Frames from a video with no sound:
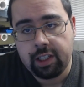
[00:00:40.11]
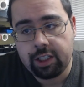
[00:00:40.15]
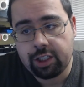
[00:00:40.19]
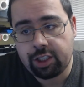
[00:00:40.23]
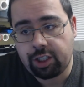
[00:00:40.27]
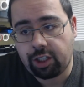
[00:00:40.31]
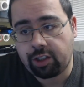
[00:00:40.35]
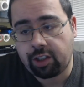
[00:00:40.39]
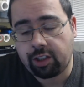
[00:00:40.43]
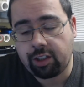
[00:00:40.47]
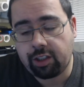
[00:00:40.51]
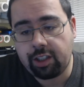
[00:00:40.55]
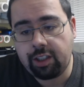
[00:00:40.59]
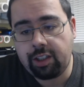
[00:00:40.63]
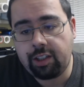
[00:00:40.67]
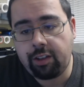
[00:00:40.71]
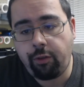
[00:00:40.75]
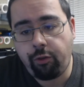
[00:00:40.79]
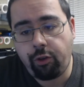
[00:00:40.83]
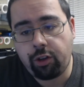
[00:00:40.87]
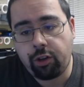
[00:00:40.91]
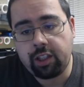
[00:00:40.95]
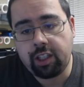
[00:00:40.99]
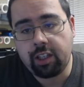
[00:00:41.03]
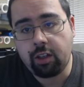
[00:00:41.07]
J'entendais des
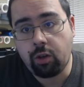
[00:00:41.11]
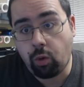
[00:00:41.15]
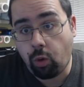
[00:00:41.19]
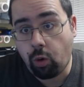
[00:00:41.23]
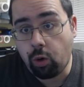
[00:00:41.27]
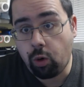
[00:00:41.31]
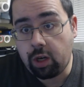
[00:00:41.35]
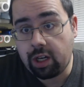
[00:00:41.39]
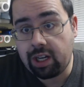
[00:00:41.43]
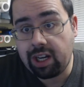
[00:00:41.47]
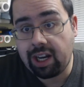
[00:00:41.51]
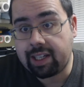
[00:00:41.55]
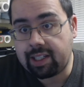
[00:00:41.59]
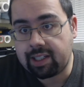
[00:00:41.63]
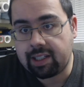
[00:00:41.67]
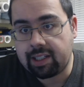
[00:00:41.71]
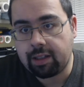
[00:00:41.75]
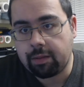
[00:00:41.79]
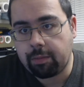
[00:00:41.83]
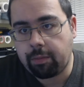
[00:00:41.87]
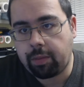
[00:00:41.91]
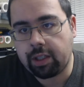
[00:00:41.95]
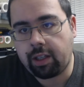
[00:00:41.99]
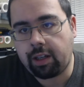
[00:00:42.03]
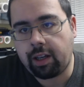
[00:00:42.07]
fois des gros claques
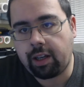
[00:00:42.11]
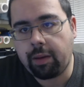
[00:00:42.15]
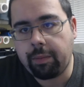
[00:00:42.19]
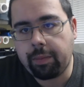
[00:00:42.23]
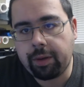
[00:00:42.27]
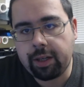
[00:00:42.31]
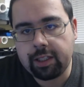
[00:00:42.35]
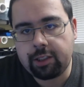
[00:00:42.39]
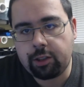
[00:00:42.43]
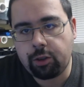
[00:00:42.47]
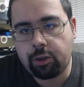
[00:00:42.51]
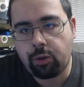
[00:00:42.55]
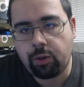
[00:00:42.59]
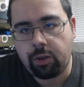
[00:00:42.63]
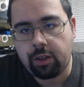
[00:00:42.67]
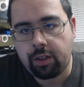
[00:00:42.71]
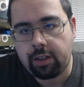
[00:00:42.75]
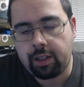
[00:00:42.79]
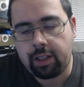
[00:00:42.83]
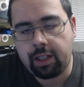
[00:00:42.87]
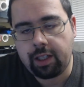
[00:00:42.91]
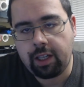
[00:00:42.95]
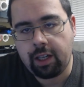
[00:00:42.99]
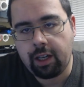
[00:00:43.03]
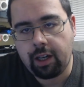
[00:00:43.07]
pendant l'impression
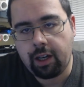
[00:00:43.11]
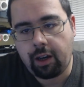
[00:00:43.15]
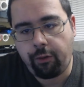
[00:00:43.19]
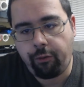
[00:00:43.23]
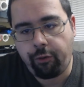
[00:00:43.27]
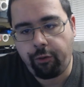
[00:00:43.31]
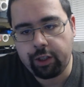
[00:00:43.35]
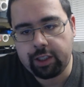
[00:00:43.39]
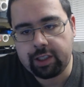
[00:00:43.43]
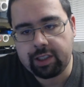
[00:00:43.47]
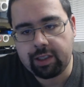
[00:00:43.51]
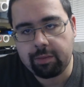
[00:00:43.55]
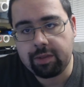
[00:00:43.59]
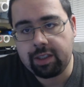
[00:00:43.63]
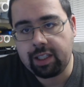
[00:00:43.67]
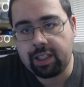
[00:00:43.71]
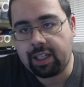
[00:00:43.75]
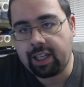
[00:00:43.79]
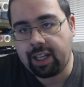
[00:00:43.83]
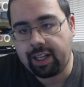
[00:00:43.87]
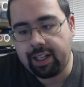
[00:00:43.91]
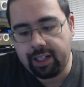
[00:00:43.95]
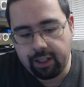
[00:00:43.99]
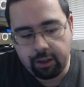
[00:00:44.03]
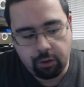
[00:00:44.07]
et euh, en fait, ça me
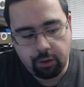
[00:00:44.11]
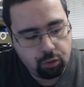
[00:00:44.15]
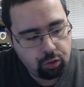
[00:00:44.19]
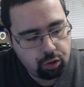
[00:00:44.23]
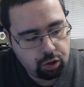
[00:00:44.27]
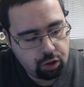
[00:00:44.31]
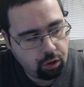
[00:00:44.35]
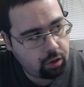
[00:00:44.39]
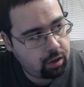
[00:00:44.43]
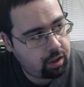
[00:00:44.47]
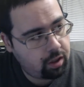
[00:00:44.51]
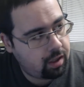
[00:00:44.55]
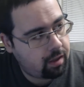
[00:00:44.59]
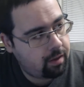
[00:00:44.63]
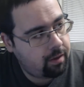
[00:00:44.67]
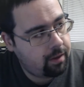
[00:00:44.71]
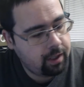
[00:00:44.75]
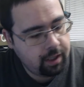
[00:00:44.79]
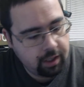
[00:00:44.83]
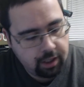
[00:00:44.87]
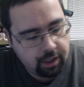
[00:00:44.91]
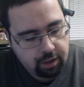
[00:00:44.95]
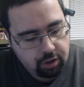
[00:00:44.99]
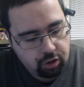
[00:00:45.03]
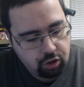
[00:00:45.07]
décalait les couches. Donc,
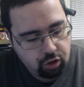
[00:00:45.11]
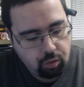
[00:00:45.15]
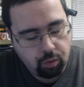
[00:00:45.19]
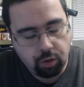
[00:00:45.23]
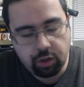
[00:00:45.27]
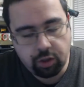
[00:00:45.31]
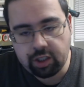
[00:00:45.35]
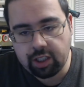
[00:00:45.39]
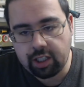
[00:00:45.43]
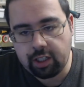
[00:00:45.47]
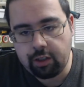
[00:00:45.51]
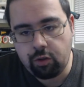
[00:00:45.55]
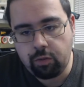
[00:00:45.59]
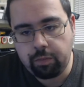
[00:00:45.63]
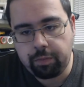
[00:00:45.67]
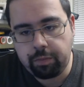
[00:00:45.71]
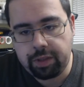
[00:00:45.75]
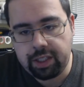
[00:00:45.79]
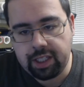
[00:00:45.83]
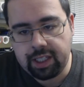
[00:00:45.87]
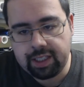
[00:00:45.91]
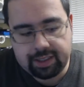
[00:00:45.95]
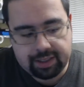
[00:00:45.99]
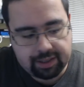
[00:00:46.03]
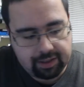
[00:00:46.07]
je vais vous montrer une
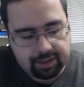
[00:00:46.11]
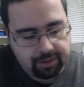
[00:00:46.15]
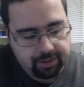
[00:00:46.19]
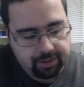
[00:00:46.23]
pièce